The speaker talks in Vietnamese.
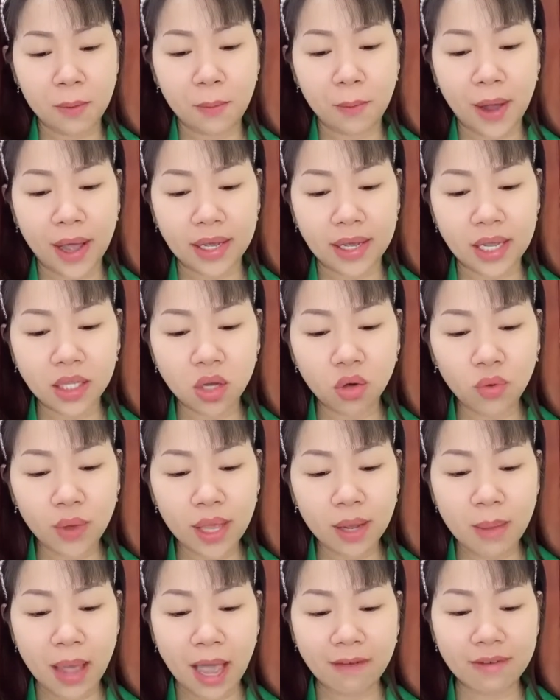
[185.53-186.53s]
ngoài kiến thức
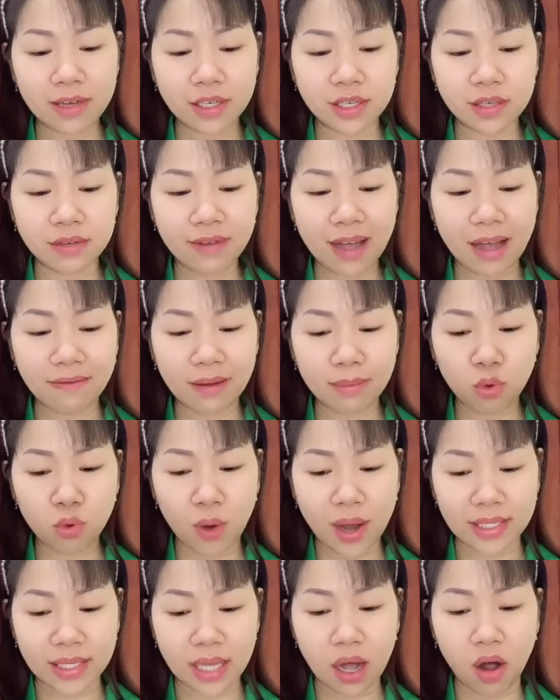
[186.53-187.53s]
uyên bác và sự va vấp
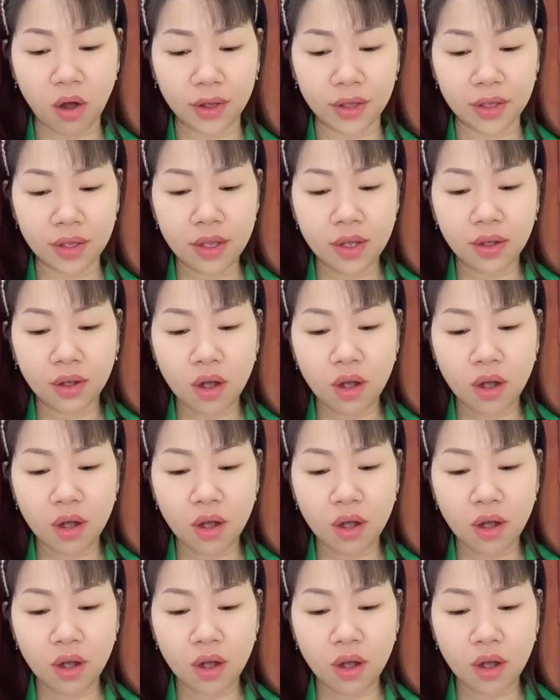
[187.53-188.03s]
ngoài xã hội,